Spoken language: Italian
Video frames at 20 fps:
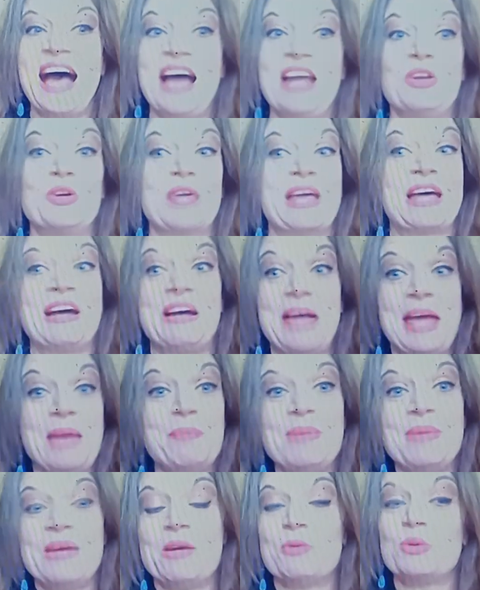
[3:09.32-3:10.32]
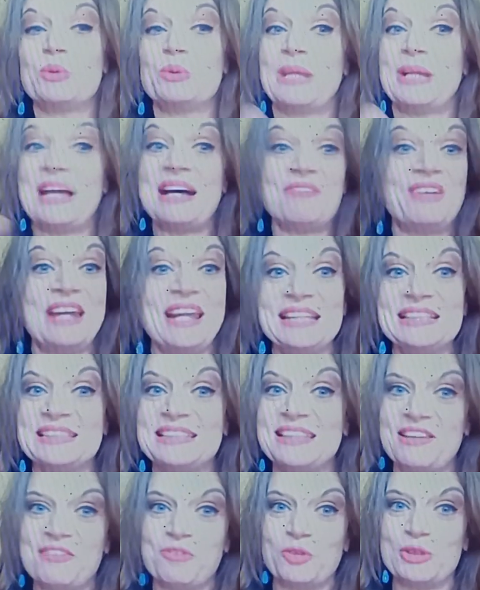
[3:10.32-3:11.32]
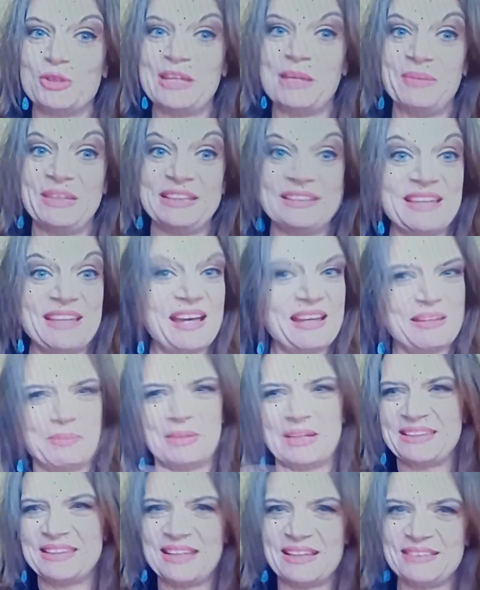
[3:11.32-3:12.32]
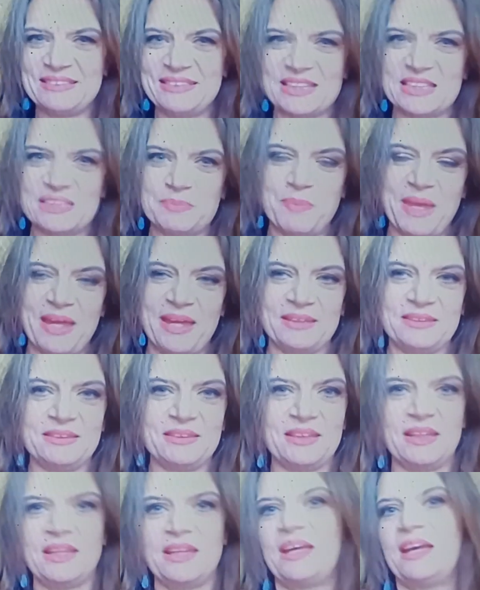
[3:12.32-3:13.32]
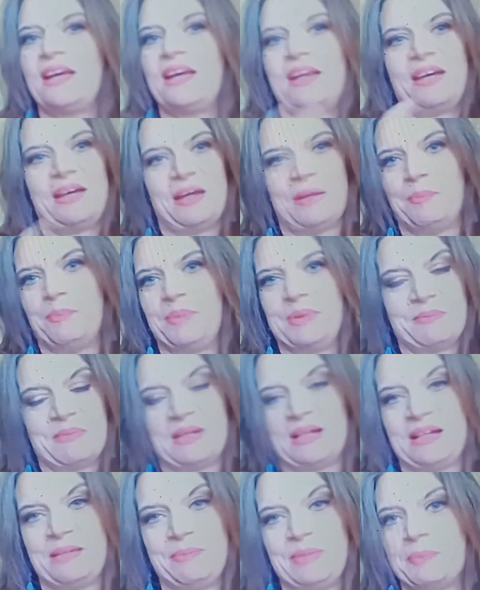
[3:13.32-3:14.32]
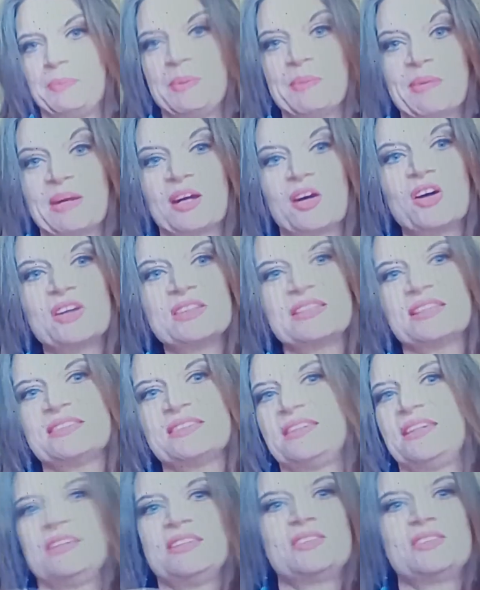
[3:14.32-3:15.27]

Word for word: Allora, ebbe una valenza fondamentale per tanti aspetti. Eh, prima, per prima cosa si